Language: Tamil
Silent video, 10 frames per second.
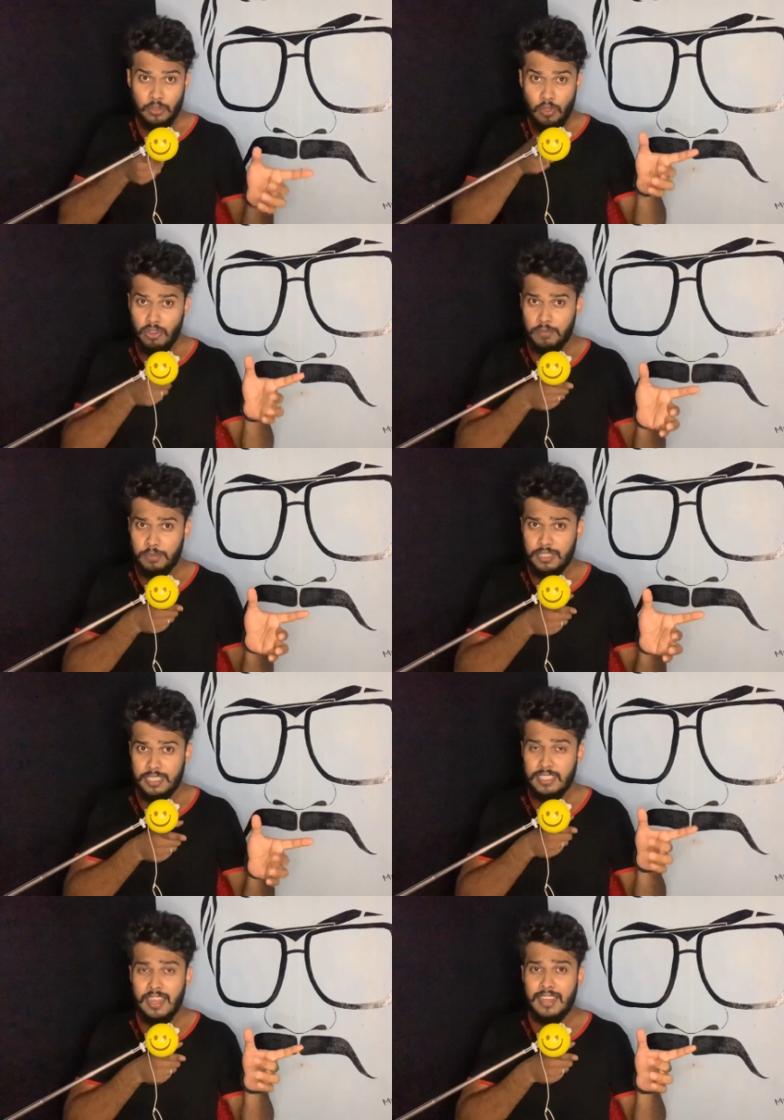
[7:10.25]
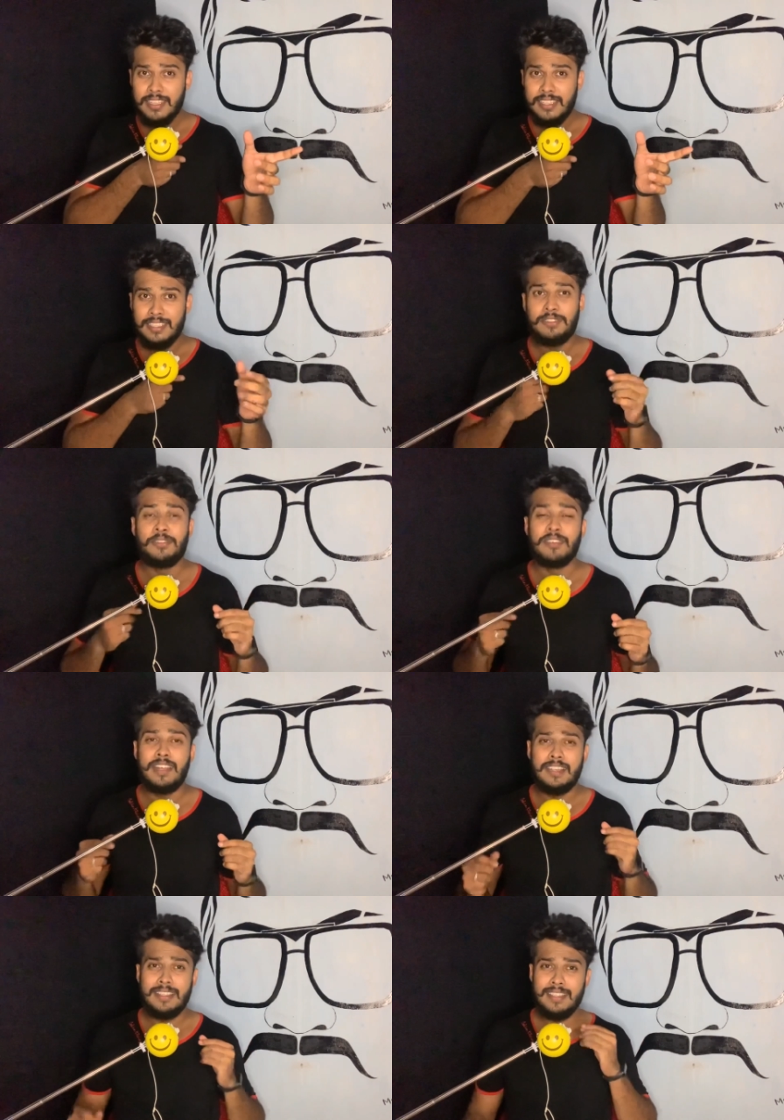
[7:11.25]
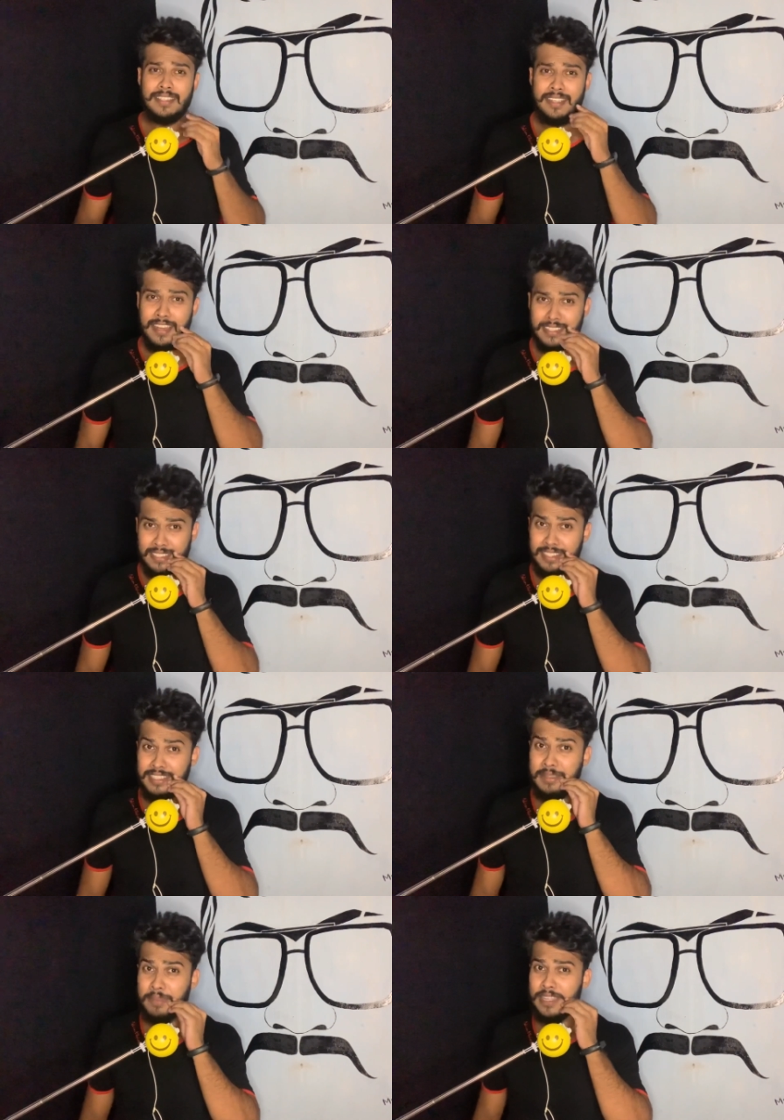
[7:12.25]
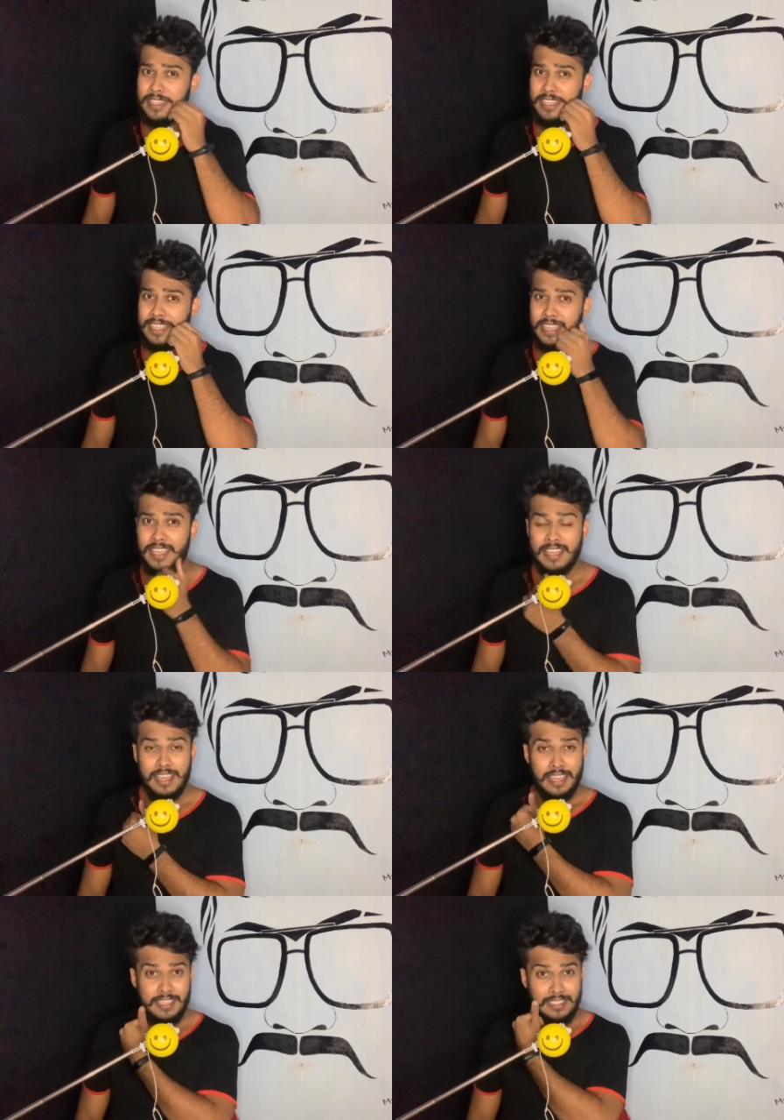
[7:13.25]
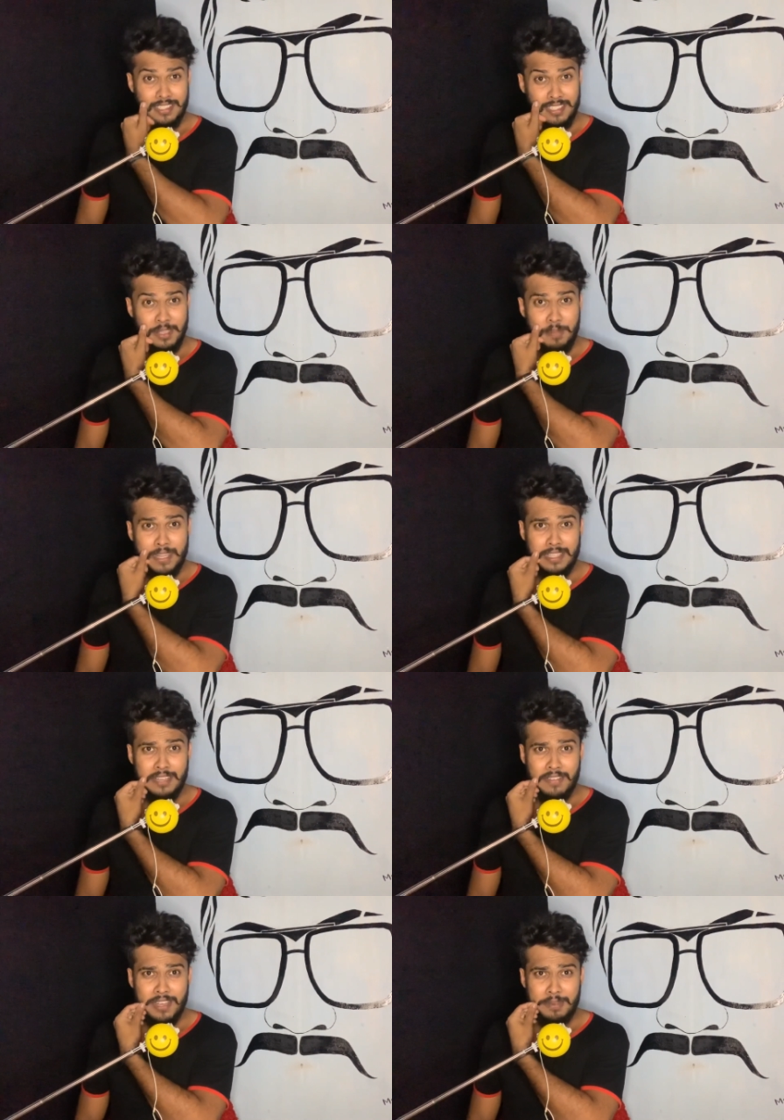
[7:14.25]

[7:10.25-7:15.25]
தோக்க பிடிச்சி காட்டிட்டு சொல்கிறாங்க நான் சிரித்த மாதிரியே சிறுத்த படத்தில் வர